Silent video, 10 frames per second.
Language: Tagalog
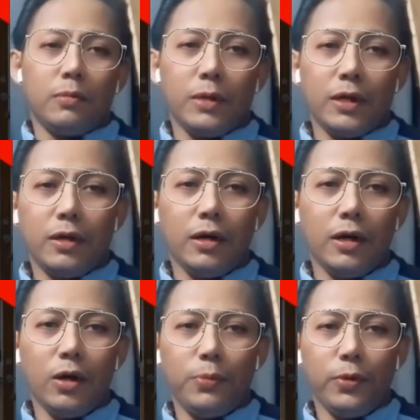Magandang
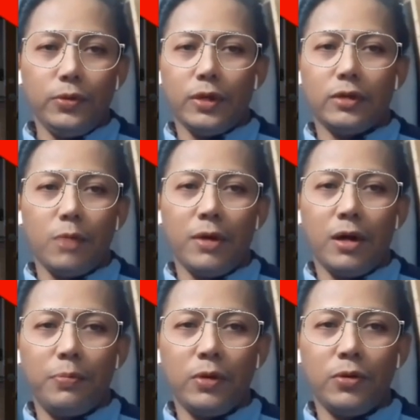araw po sa ating
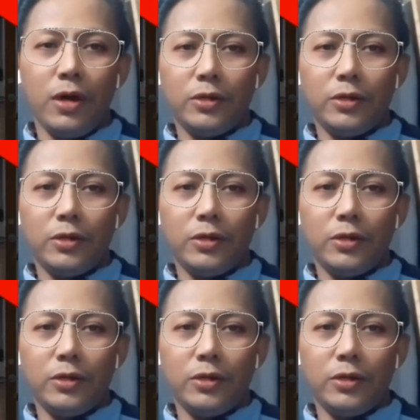mga Pinoy